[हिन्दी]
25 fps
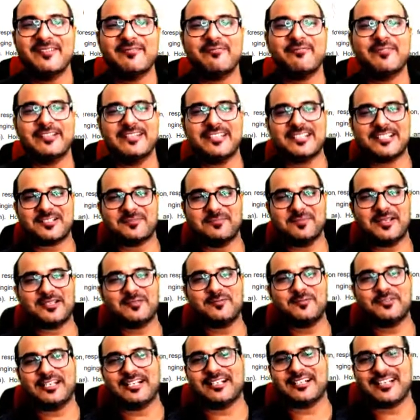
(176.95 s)
फिजिक्स में तो
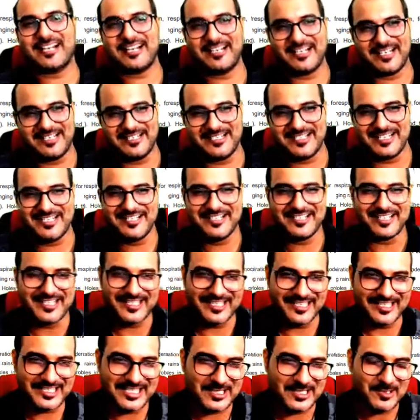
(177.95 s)
मुझे लग रहा है नहीं चेंज
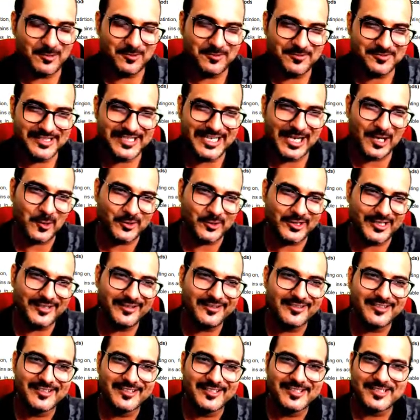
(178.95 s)
करेंगे देखो क्या होता
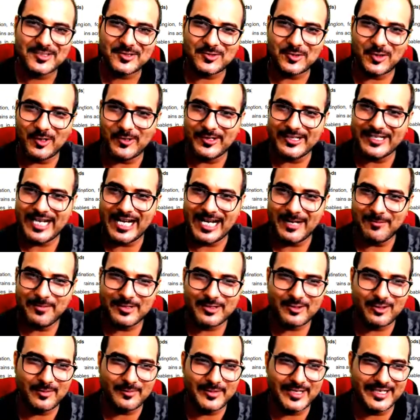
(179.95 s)
है तो यहाँ पे
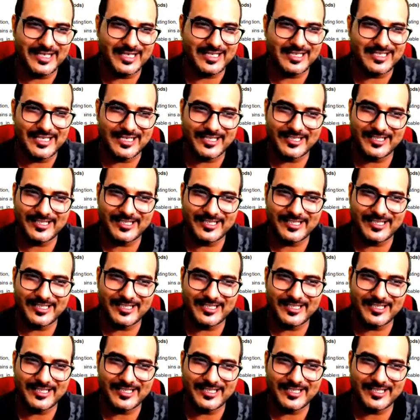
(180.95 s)
तो हमने देख लिया